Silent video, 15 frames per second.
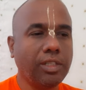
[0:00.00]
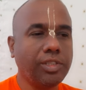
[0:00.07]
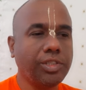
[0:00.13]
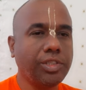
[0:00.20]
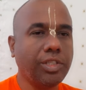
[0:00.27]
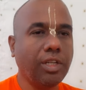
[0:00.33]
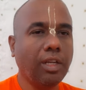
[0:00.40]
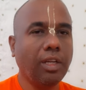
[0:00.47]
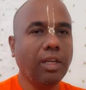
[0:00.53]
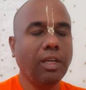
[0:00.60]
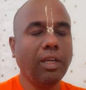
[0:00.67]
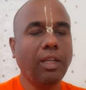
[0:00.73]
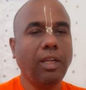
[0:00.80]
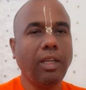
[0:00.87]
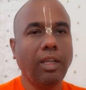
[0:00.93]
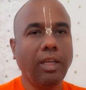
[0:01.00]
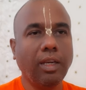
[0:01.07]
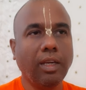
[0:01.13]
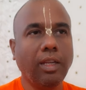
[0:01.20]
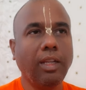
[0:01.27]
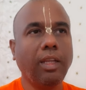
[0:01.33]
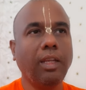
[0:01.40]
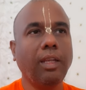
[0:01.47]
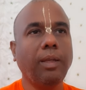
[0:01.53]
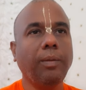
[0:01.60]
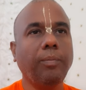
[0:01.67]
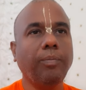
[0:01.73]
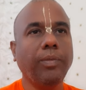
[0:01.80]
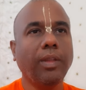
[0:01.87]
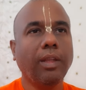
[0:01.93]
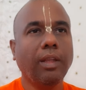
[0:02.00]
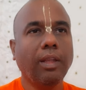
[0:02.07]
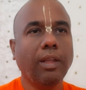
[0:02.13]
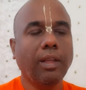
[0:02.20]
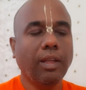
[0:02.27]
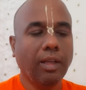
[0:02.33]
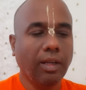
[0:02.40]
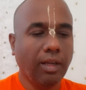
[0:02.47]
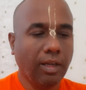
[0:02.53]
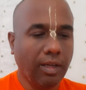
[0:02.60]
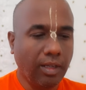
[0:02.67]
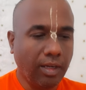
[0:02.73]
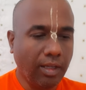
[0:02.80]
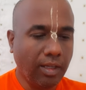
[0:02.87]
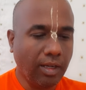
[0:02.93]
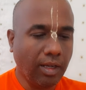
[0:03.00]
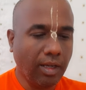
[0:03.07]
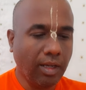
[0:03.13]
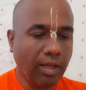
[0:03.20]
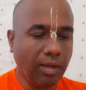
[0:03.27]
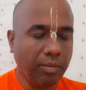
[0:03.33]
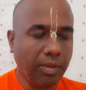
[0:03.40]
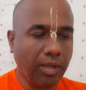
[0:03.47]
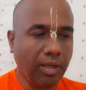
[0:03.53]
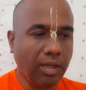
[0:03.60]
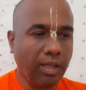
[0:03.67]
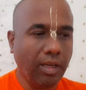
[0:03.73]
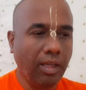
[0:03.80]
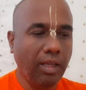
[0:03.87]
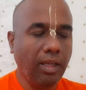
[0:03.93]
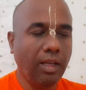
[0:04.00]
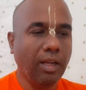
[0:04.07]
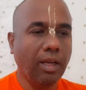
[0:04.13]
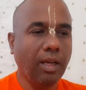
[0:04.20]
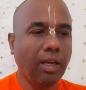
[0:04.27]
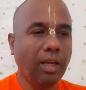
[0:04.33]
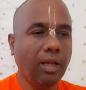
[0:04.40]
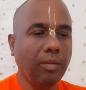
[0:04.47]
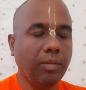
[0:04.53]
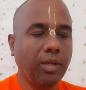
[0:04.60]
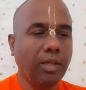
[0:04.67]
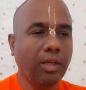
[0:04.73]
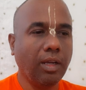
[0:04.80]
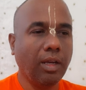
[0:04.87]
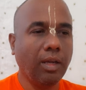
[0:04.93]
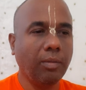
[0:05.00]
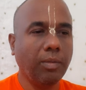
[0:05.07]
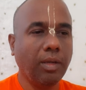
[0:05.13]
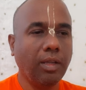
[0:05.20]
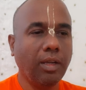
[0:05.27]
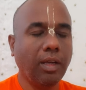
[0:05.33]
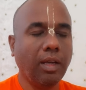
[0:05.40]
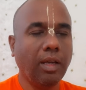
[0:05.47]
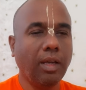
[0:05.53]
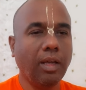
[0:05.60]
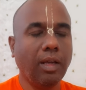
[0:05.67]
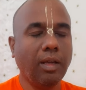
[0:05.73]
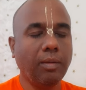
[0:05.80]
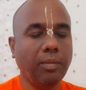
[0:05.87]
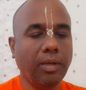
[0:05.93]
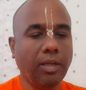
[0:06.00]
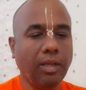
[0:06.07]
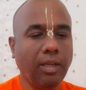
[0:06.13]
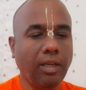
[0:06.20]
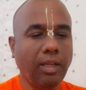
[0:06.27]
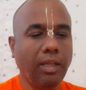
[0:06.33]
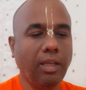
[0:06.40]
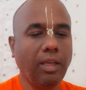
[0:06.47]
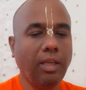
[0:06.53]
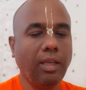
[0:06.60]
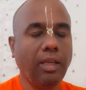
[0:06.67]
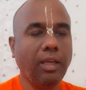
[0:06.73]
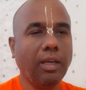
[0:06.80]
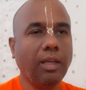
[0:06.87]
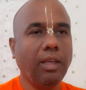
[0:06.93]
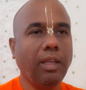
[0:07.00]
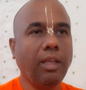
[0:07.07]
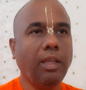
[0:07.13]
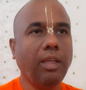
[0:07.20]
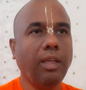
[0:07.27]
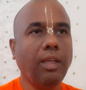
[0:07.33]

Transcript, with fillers: கிருஷ்ணா ஹரே ஹரே ஹரே ராம ஹரே ராம ராம ராம ஹரே ஹரே